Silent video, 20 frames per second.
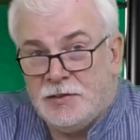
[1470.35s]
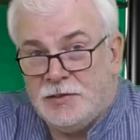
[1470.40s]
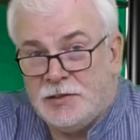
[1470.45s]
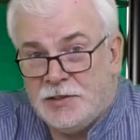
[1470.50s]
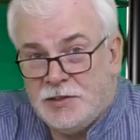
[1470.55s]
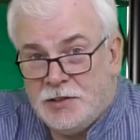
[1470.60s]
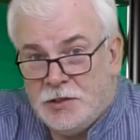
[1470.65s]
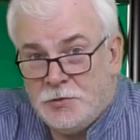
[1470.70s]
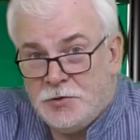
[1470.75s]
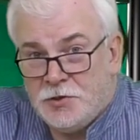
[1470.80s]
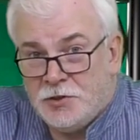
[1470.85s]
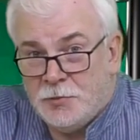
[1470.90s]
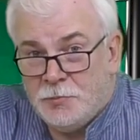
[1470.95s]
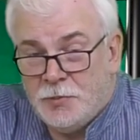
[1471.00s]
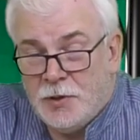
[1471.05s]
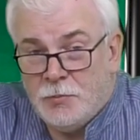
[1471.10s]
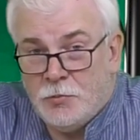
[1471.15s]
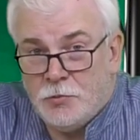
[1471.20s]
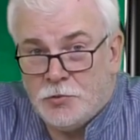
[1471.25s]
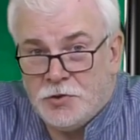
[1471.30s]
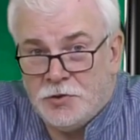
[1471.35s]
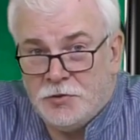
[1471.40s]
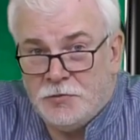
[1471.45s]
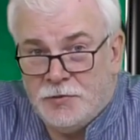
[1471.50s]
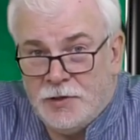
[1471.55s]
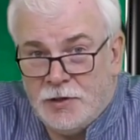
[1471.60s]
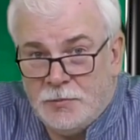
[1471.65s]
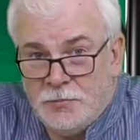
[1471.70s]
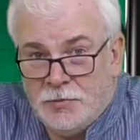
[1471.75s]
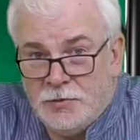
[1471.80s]
И надеюсь, это поможет
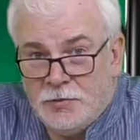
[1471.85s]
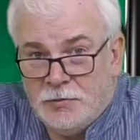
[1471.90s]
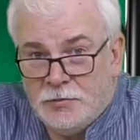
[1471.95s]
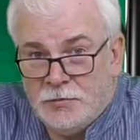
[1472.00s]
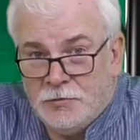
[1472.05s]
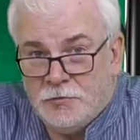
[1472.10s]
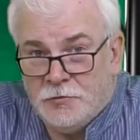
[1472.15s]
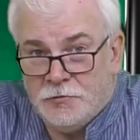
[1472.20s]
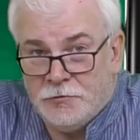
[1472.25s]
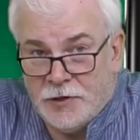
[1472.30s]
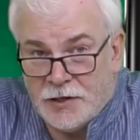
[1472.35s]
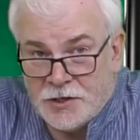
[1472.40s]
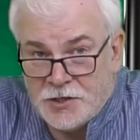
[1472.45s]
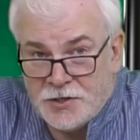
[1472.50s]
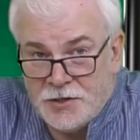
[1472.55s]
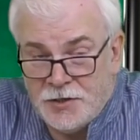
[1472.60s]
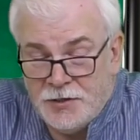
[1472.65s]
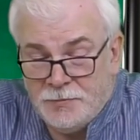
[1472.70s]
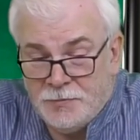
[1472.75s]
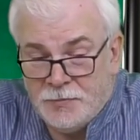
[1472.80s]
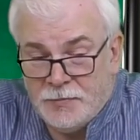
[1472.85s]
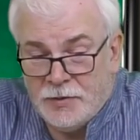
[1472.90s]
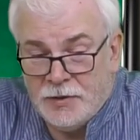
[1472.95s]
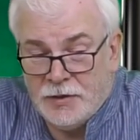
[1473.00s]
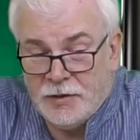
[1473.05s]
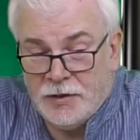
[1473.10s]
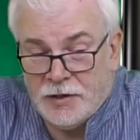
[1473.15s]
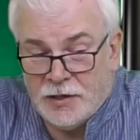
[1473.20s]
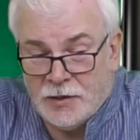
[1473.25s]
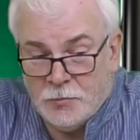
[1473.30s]
вам в вашей
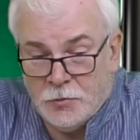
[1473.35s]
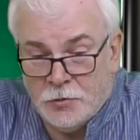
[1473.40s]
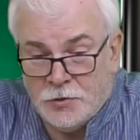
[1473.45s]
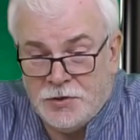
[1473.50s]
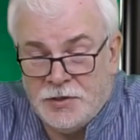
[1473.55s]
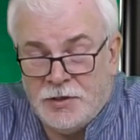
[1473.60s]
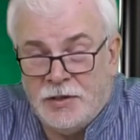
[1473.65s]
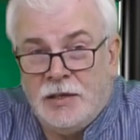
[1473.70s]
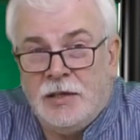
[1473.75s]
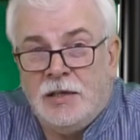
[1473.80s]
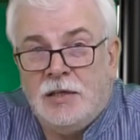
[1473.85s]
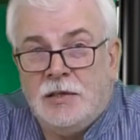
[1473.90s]
работе.